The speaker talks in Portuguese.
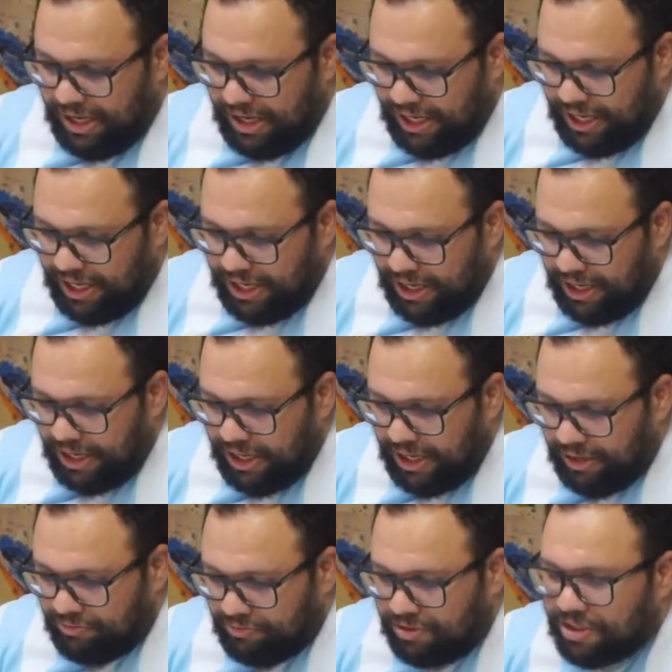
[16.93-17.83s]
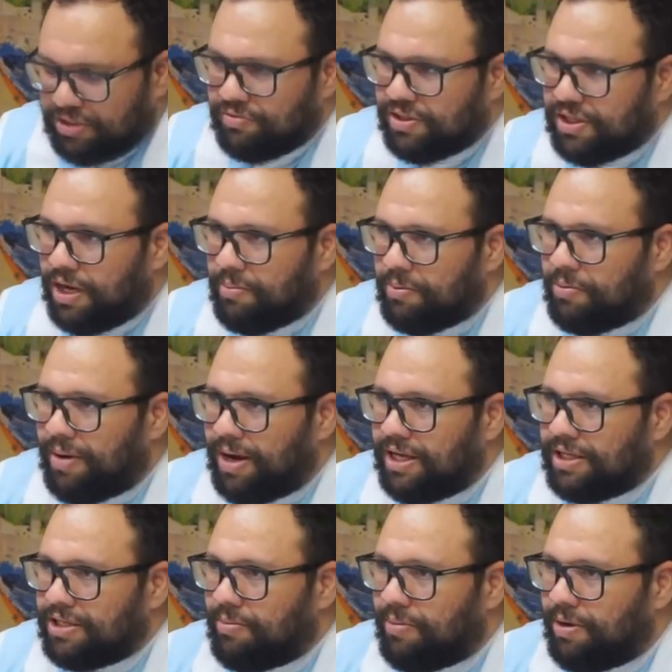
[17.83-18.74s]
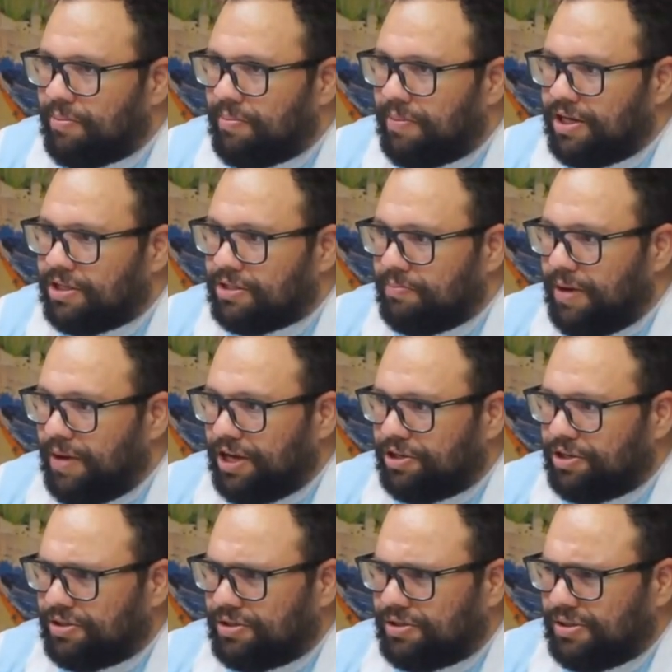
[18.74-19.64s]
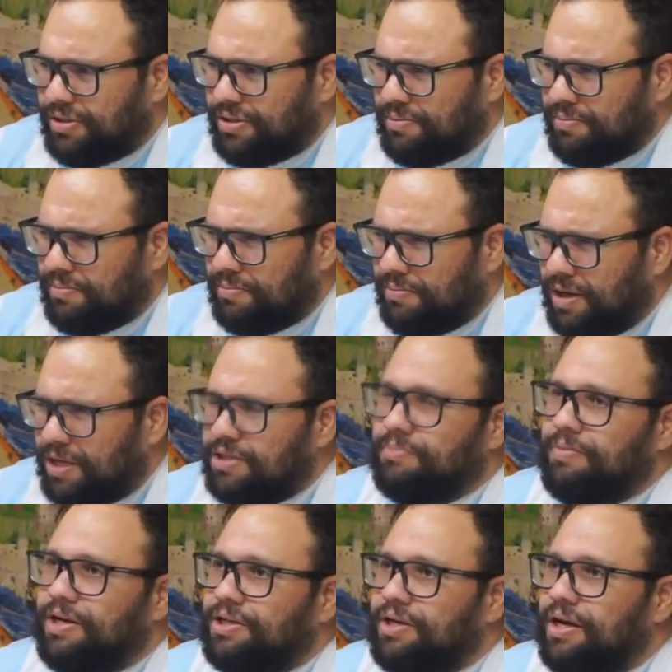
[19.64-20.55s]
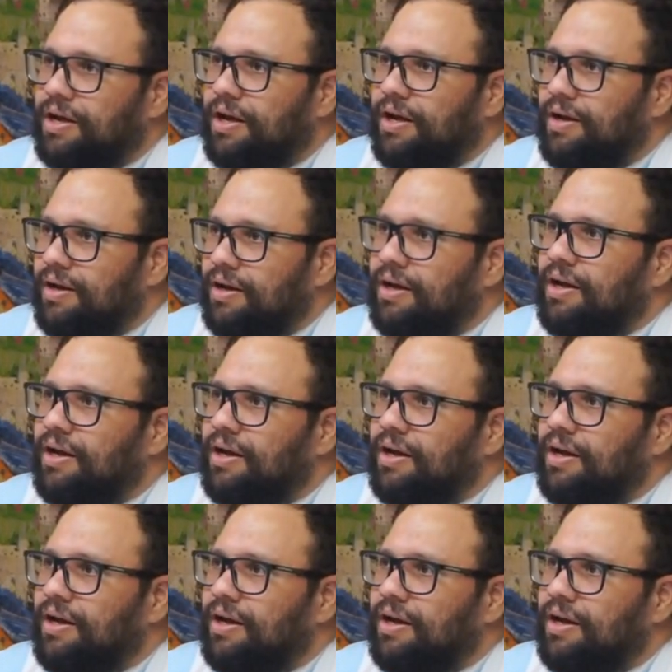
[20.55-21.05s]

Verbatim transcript: é, não sei se você lembra de uma casa chamada Mars Bet é que é... Bet